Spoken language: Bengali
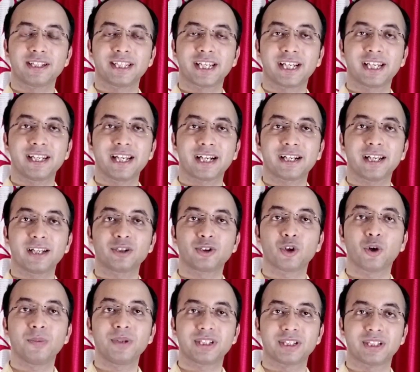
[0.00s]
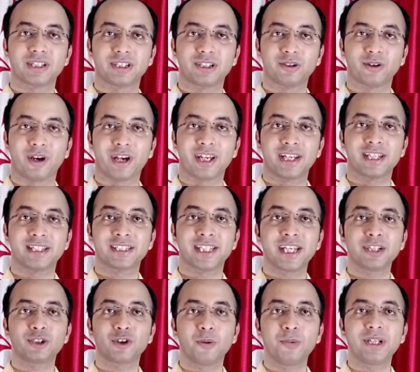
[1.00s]
সেখানে একটা ছবি সৃষ্টি হয়
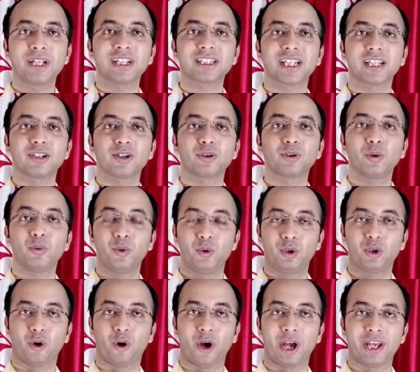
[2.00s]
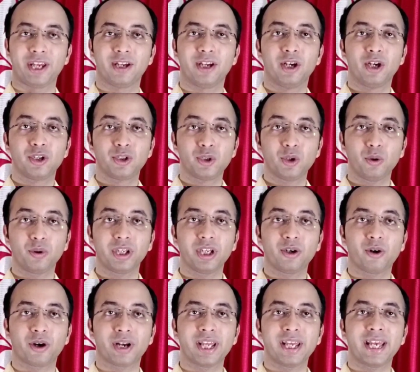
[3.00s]
সেই ছবিটা সাধারণত উল্টো হয় চোখ কী
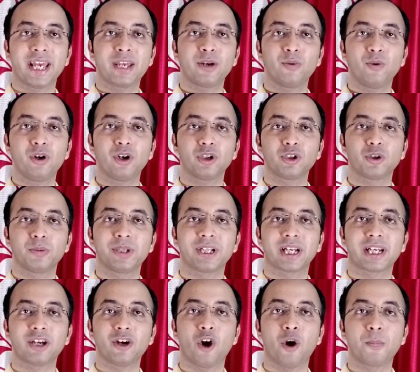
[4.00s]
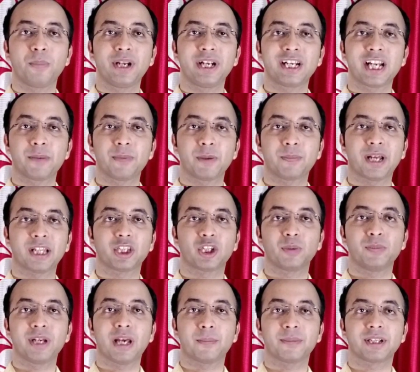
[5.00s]
করে এই উল্টো ছবিটাকে অপটিক নার্ভের
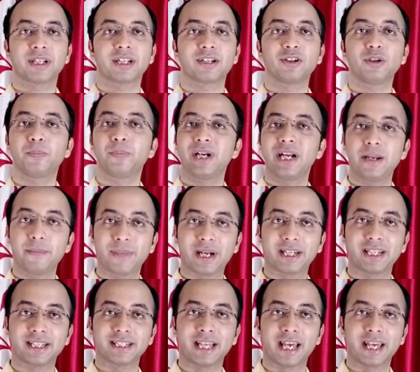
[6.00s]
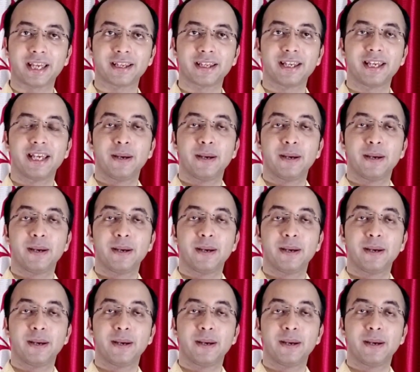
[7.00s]
মাধ্যমে আমাদের কিন্তু ব্রেনে পাঠিয়ে দেয়